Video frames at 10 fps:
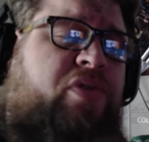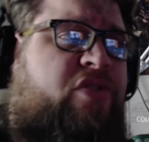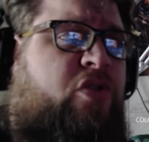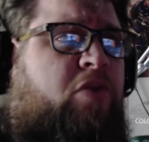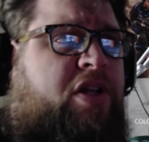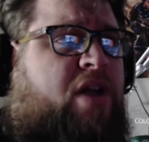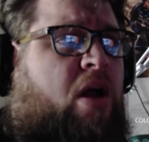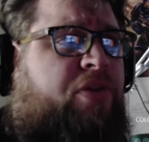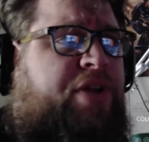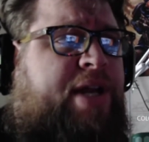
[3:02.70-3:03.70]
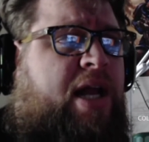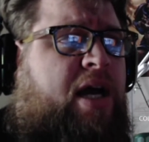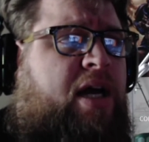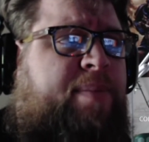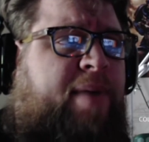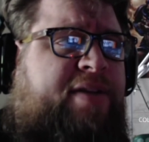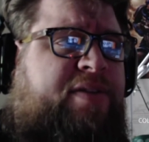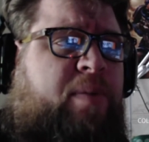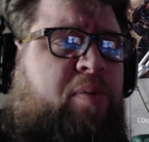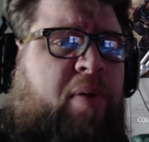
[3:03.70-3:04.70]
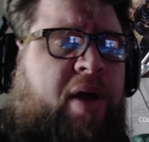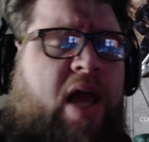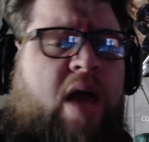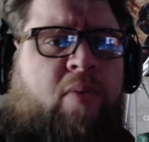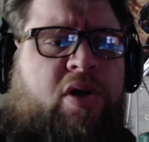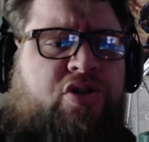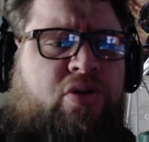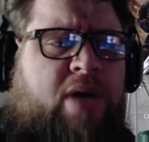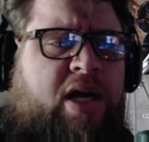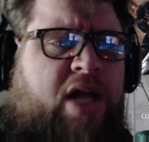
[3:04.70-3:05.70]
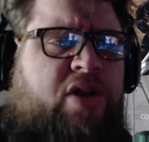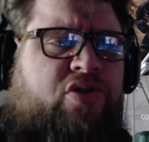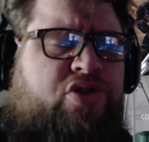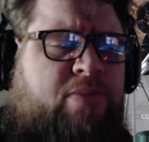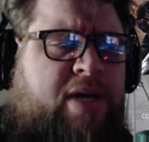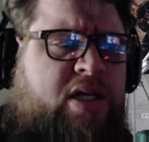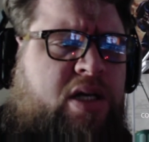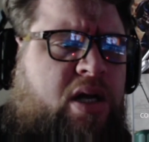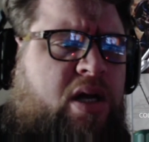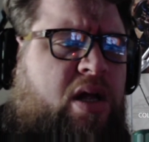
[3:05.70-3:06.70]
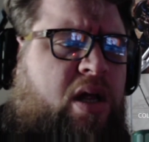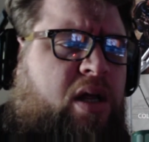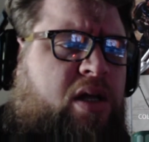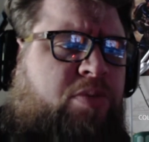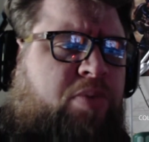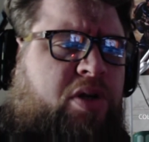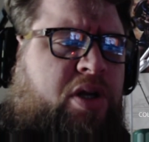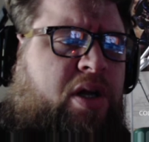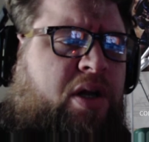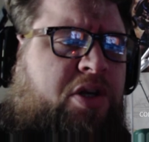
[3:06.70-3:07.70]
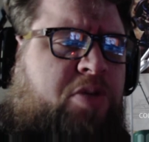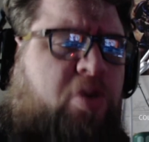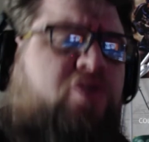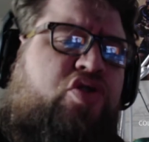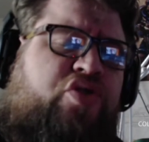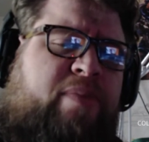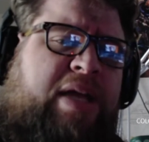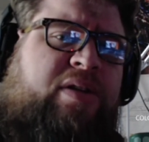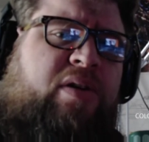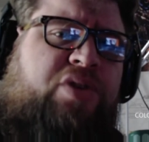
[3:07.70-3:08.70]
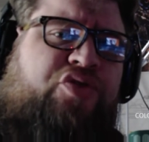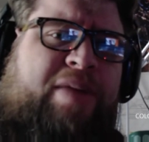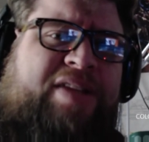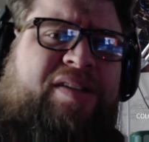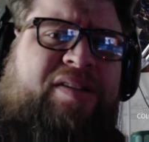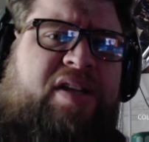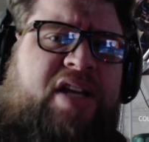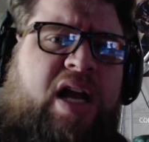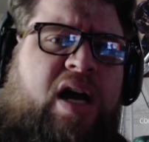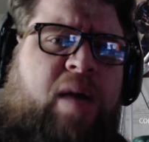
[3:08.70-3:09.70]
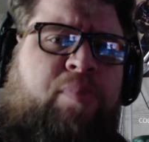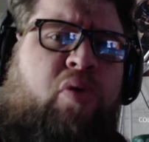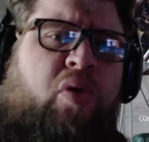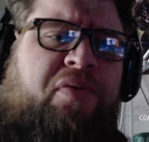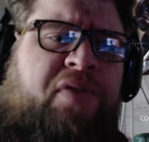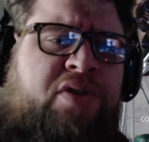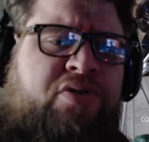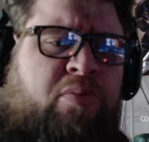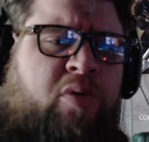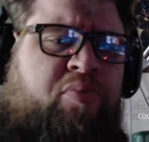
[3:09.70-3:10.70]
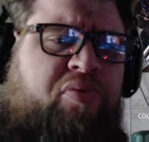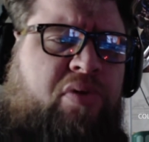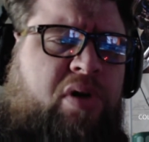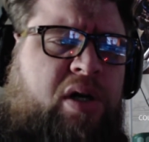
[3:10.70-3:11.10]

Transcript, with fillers: ce mois de quarantaine-là, il me reste à peu près un, mois de un an de chômage. et, je pense que je vais mettre, je vais mettre cette année-là à profit justement pour,